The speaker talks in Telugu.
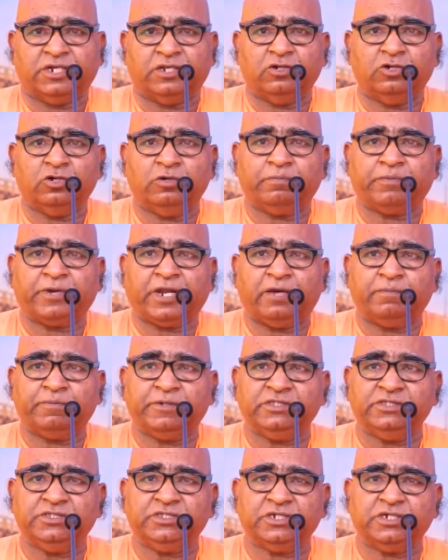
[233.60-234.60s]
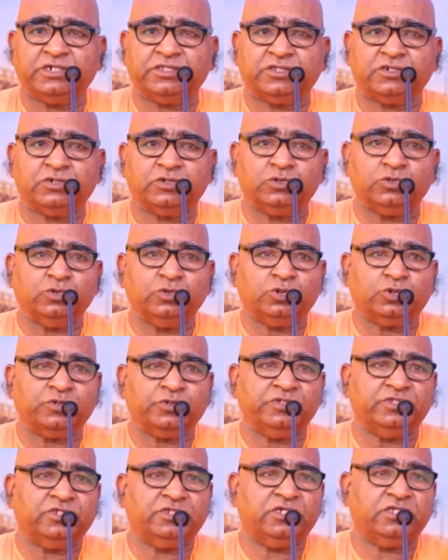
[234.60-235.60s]
మనలో ప్రాపంచికతను
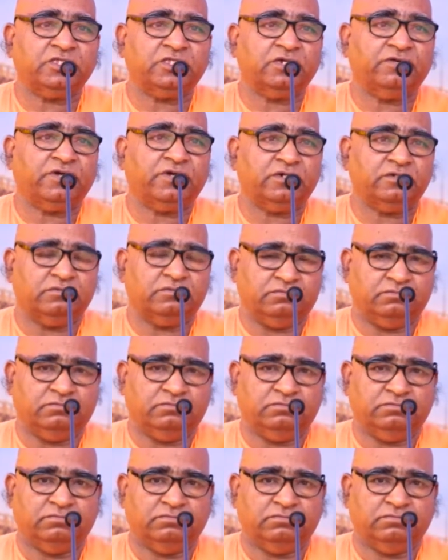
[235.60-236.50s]
దూరం చేసేవాడు